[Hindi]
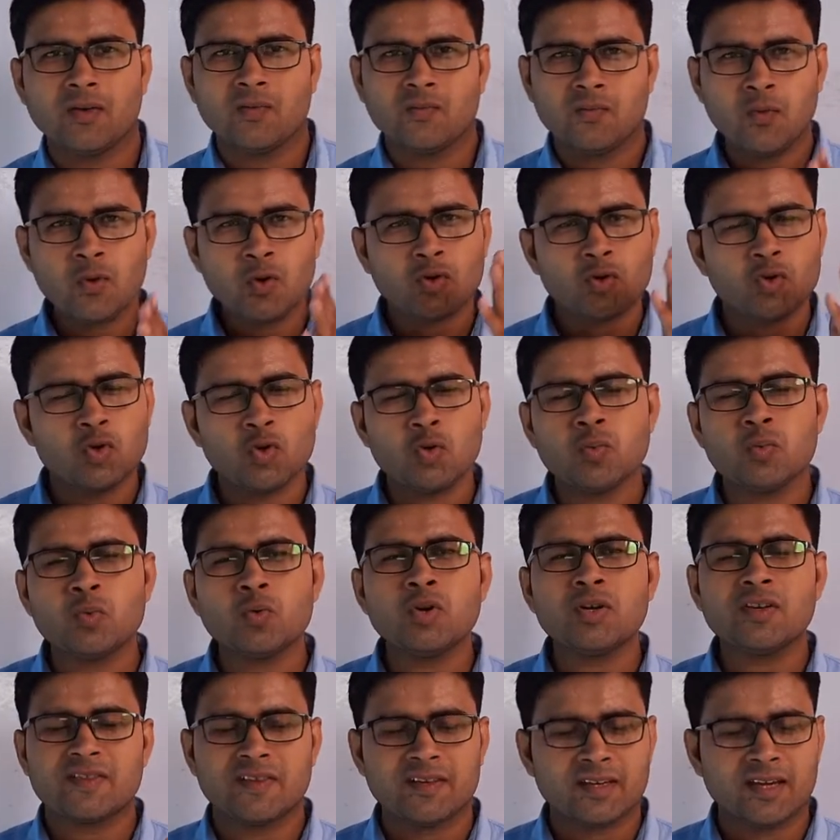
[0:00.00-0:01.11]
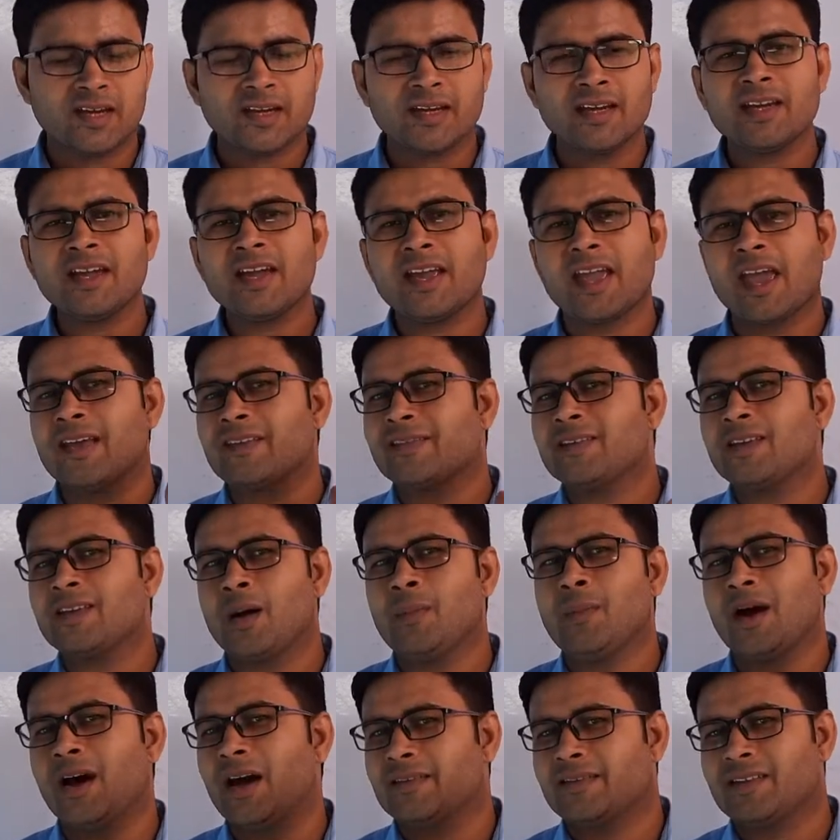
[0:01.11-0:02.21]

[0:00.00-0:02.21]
वो क्यूब रूट सीखेंगे कि कैसे हम